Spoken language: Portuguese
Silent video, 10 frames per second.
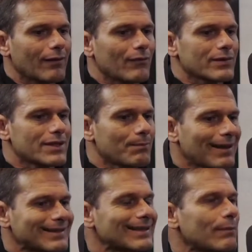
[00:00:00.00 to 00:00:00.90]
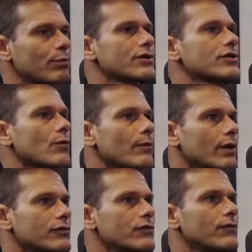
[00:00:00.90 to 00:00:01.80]
você passar por esses
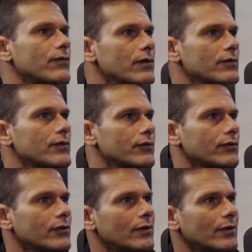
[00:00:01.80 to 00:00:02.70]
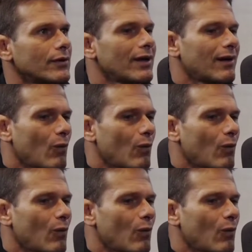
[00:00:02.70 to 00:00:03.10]
momentos difíceis, né?